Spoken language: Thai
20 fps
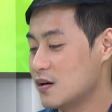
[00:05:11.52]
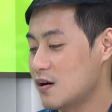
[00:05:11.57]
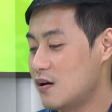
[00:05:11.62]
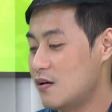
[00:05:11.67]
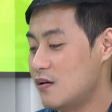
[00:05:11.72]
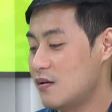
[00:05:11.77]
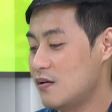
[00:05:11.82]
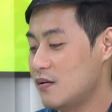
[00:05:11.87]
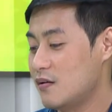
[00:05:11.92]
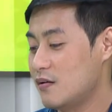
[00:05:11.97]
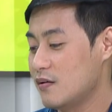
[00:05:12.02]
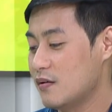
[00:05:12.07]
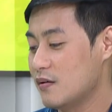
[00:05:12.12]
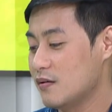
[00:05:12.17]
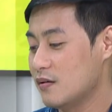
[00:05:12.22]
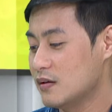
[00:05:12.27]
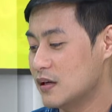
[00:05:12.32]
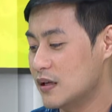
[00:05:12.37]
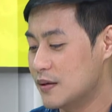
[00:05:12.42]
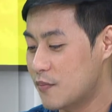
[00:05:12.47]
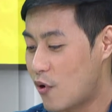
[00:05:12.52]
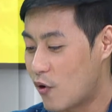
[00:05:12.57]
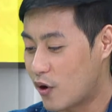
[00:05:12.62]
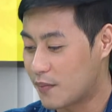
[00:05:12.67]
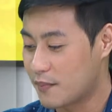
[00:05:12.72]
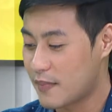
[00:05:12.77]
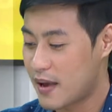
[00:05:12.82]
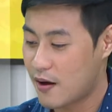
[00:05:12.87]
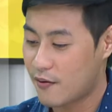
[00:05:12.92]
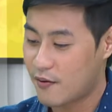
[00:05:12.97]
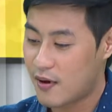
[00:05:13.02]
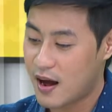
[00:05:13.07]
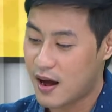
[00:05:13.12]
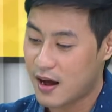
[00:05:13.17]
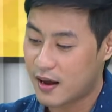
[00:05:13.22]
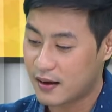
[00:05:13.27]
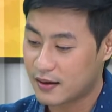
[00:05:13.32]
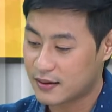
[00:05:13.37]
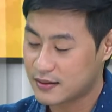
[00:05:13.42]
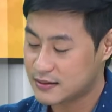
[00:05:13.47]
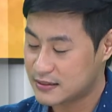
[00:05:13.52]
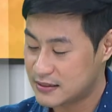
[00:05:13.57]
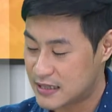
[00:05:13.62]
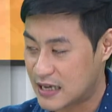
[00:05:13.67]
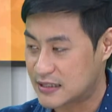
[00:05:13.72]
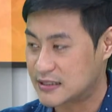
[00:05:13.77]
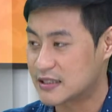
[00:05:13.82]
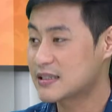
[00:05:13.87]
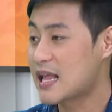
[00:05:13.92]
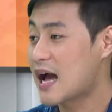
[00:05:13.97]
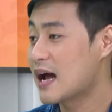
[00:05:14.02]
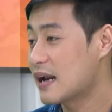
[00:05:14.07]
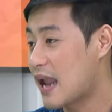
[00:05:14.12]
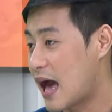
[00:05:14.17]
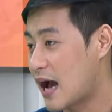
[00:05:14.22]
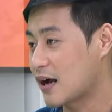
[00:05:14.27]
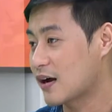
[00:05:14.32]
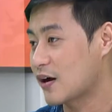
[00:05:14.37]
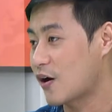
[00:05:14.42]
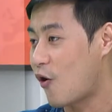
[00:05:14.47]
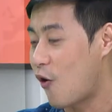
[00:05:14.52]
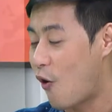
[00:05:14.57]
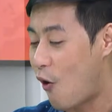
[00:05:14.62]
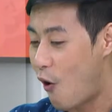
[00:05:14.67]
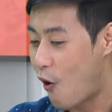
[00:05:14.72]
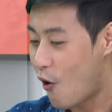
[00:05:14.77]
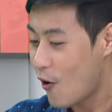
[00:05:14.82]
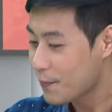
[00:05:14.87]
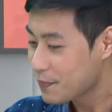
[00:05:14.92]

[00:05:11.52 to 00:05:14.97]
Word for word: ก็เลยบอกกับแม่ว่าอยากจะตั้งหลักขอ